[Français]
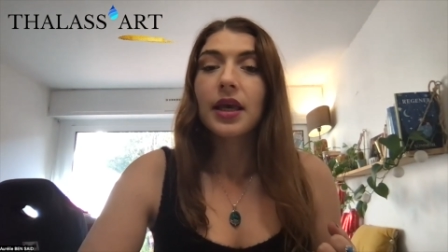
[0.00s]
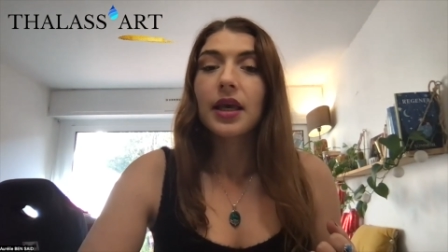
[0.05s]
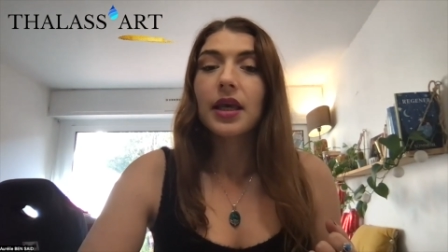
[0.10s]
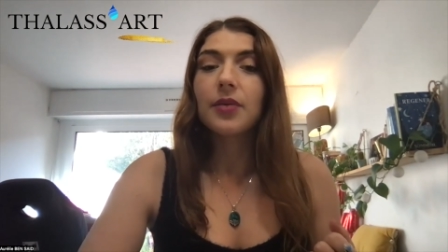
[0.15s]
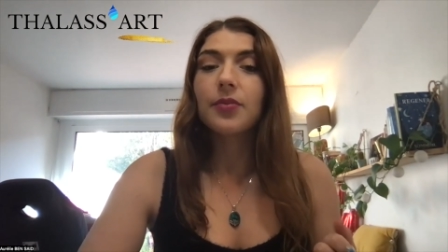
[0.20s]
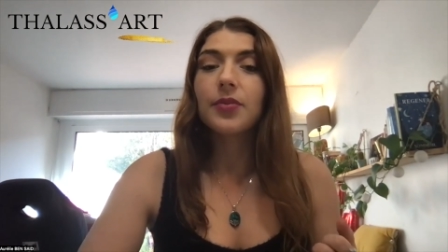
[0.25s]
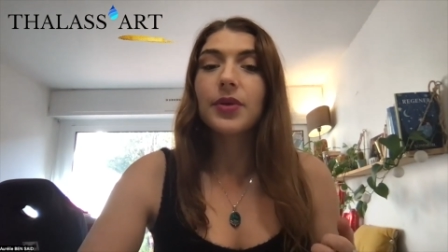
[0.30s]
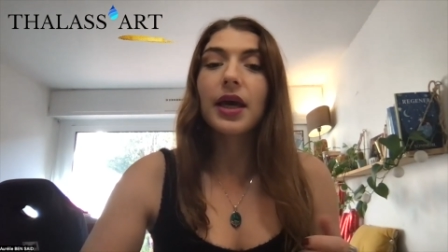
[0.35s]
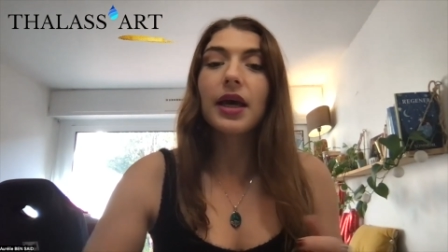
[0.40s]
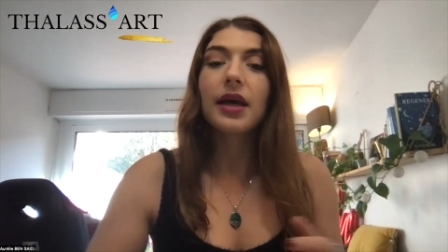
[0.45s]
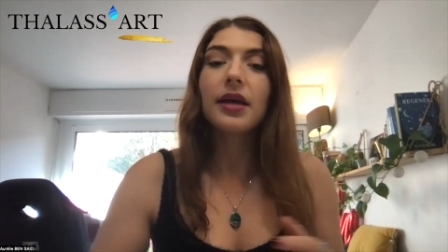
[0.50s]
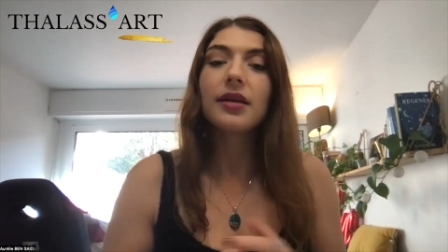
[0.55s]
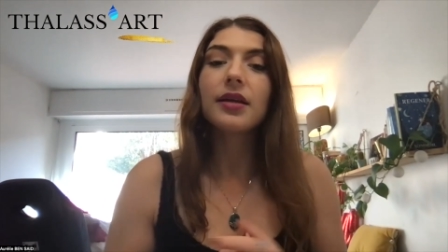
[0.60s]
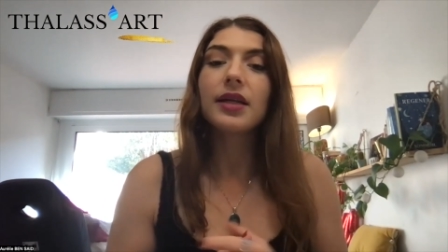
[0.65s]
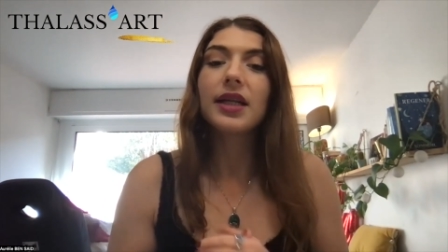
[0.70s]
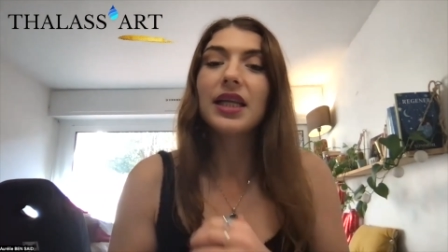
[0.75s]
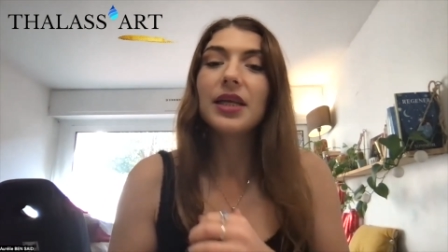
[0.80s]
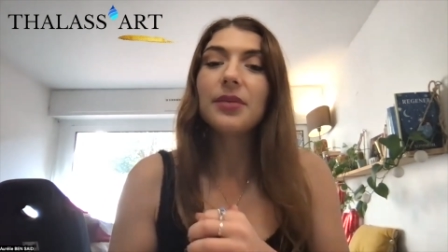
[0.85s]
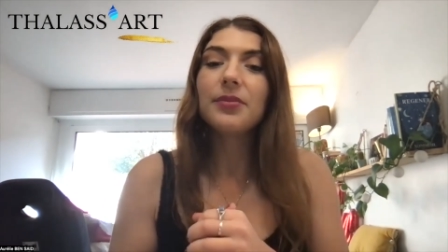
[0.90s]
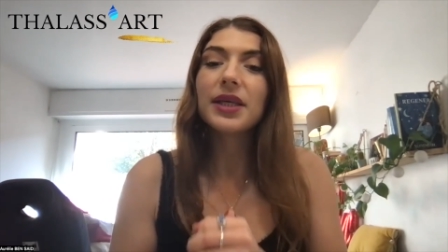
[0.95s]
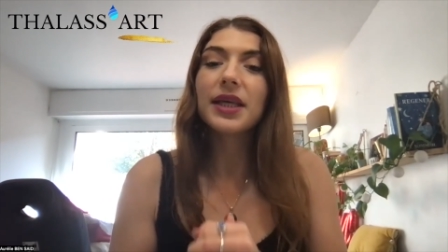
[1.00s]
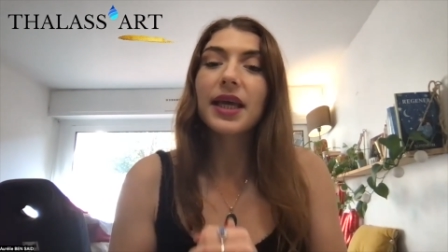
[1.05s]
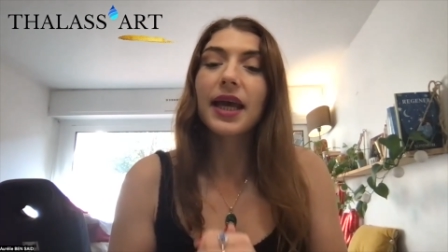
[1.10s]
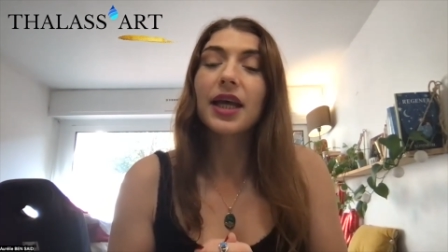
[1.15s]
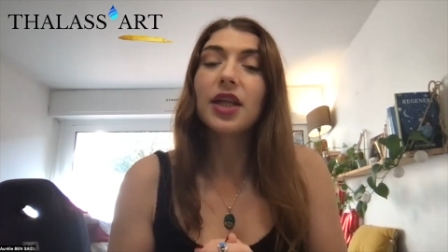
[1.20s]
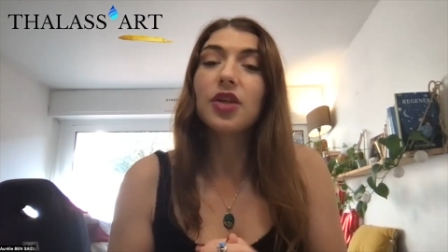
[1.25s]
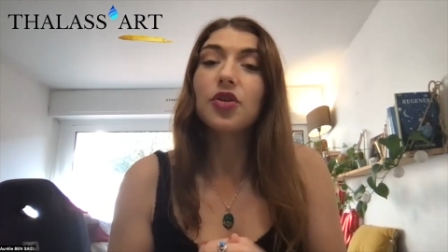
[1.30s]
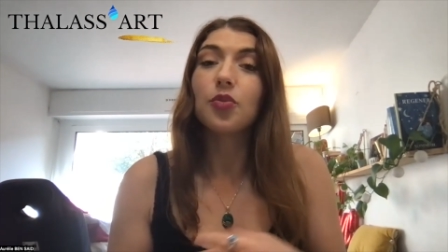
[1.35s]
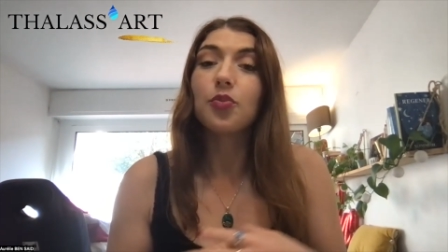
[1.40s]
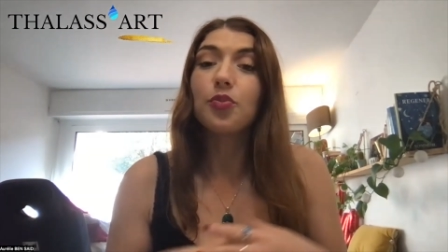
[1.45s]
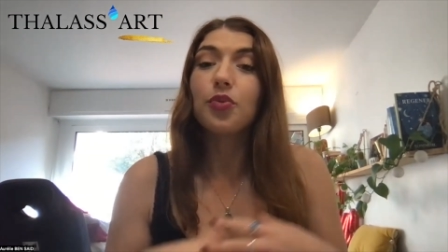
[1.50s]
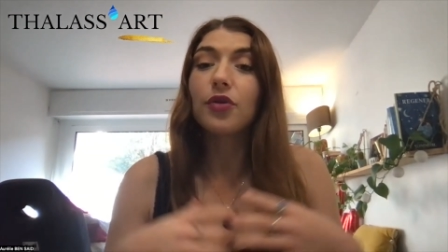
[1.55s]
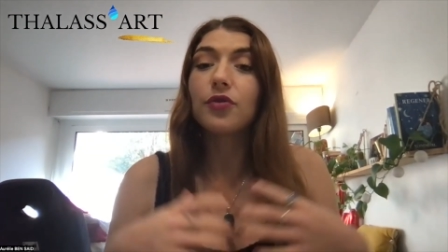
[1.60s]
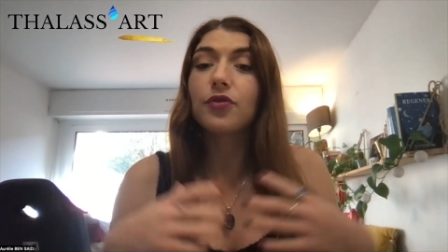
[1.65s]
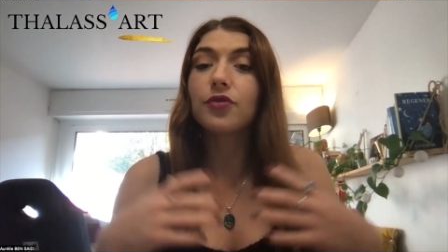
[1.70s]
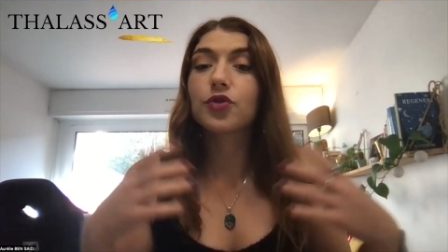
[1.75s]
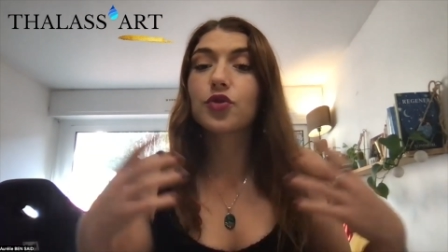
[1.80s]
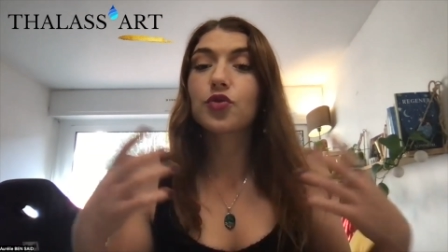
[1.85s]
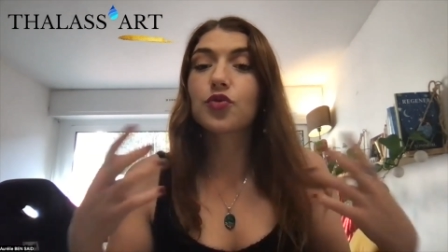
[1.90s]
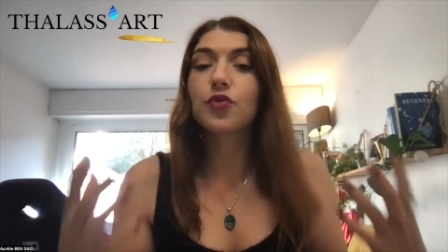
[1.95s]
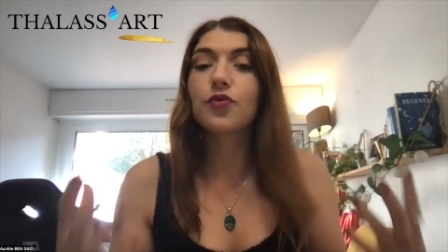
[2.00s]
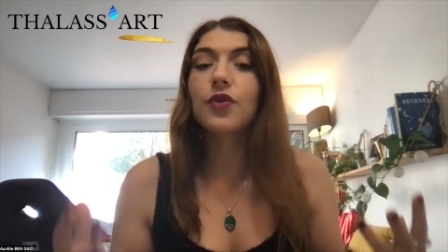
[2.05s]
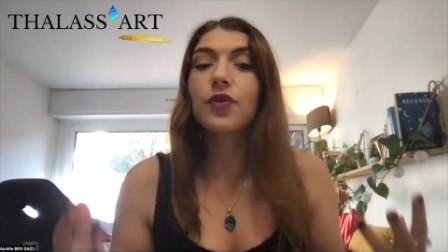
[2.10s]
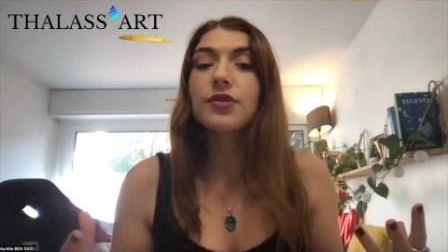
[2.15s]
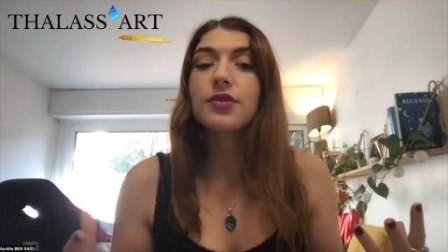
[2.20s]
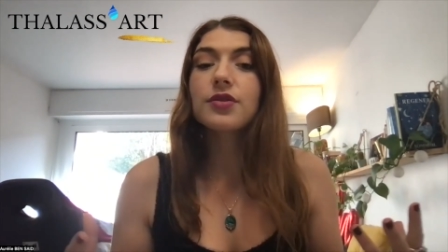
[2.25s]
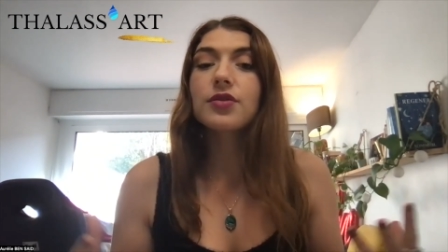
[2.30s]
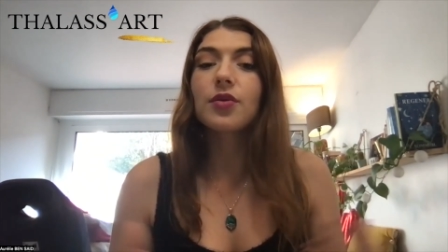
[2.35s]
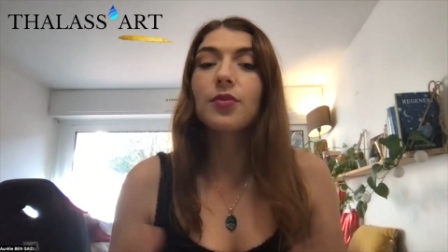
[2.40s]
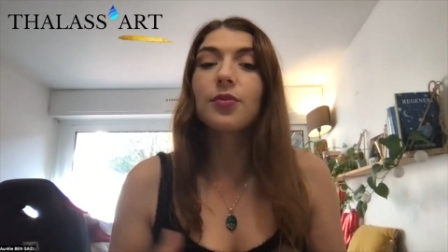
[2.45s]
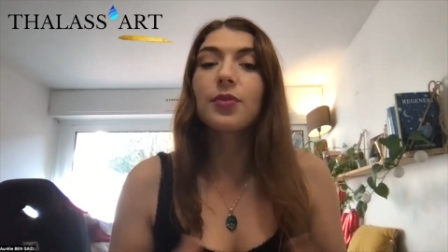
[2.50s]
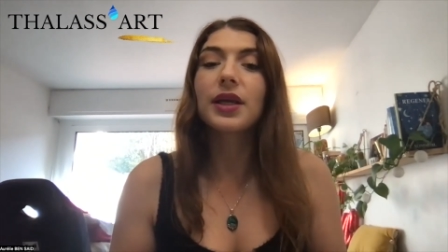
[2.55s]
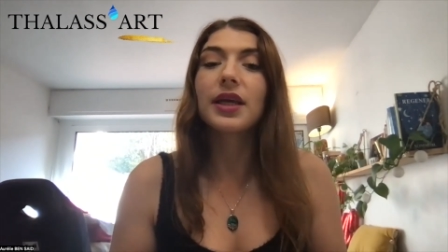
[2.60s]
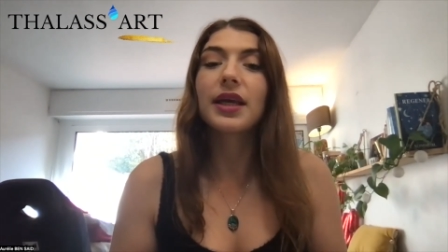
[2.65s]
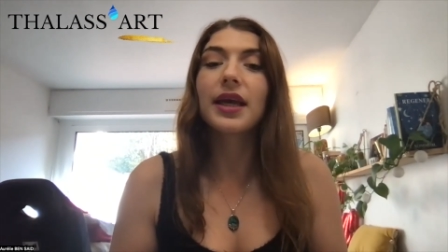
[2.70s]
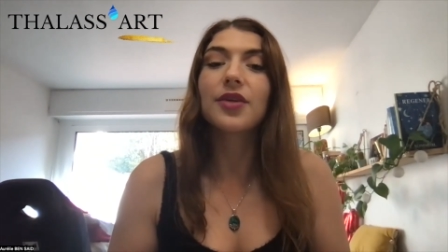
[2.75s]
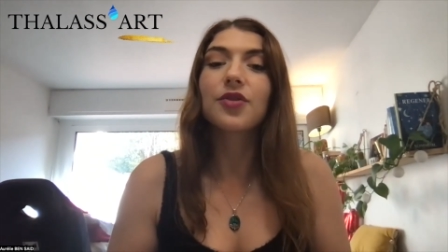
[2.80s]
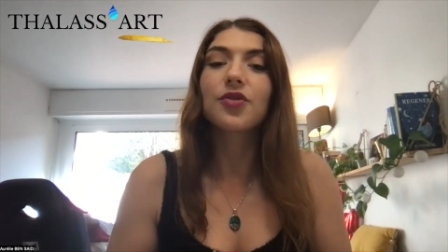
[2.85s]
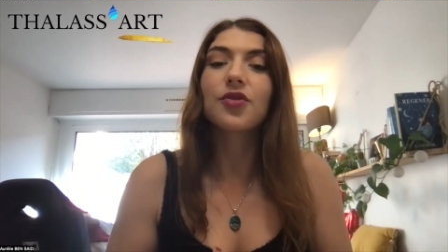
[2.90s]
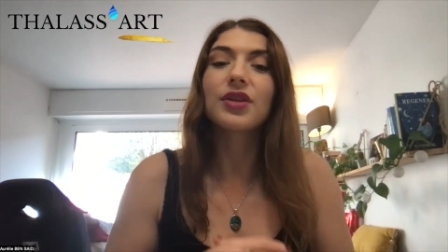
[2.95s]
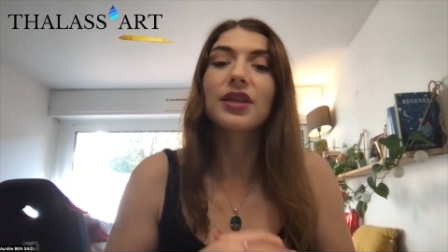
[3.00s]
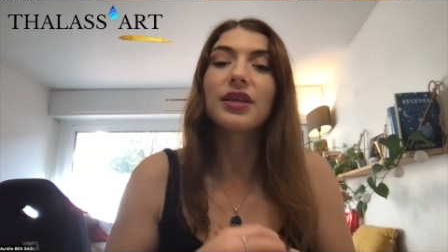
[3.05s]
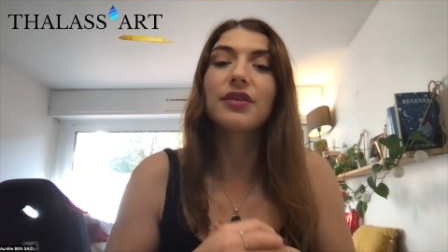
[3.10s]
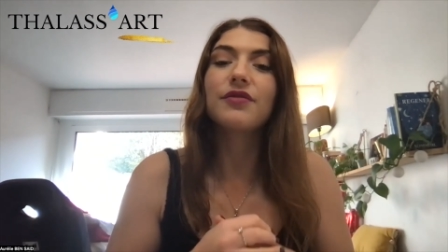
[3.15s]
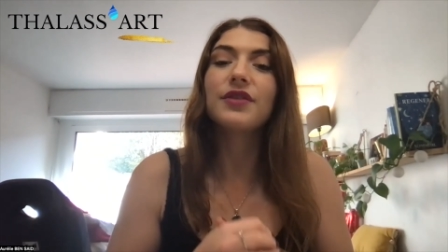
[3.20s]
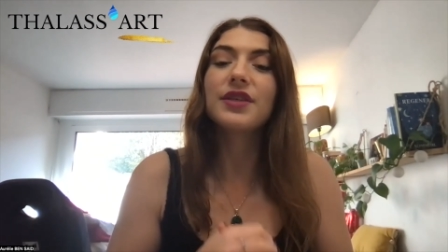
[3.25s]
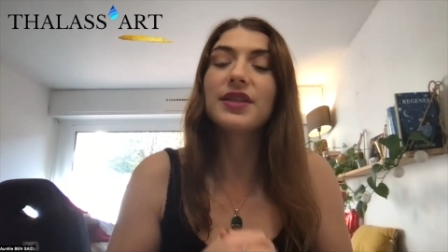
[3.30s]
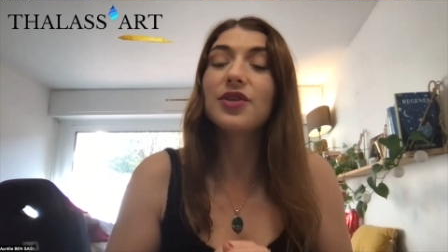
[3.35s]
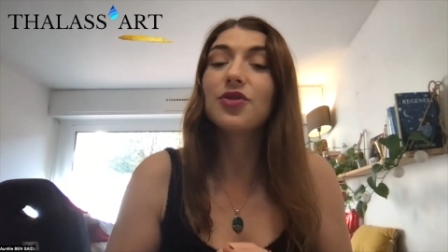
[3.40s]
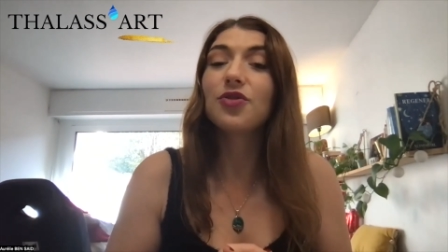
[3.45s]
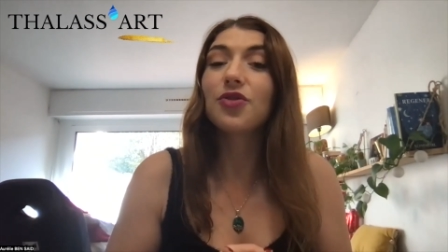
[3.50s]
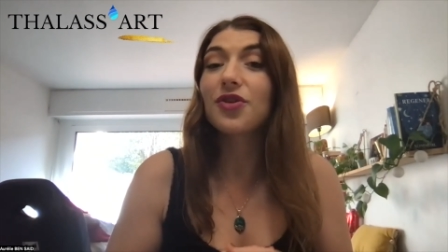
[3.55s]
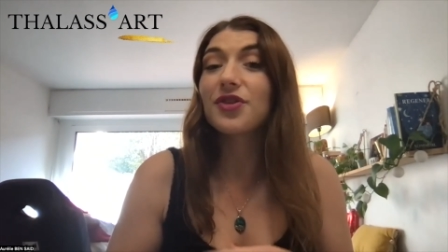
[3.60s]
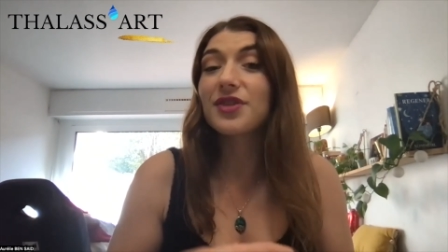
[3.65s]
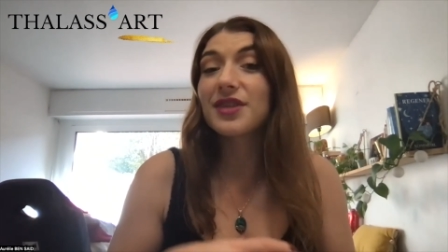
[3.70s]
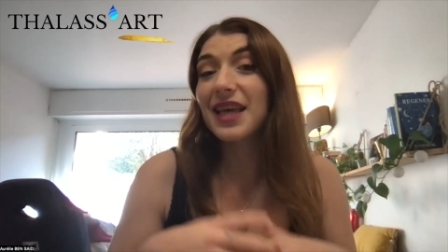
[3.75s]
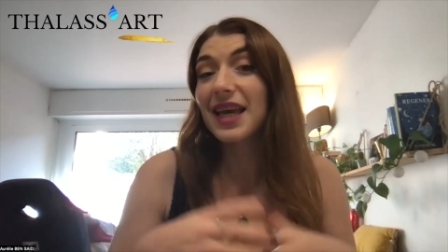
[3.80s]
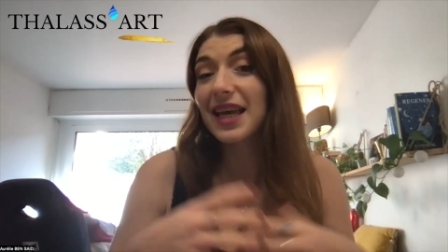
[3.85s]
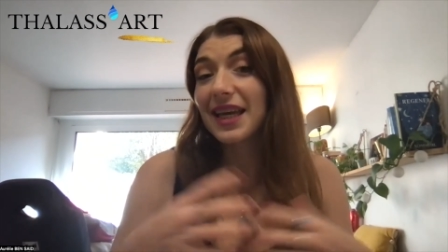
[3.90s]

Eh bien, les migraines peuvent souvent sembler être des visiteuses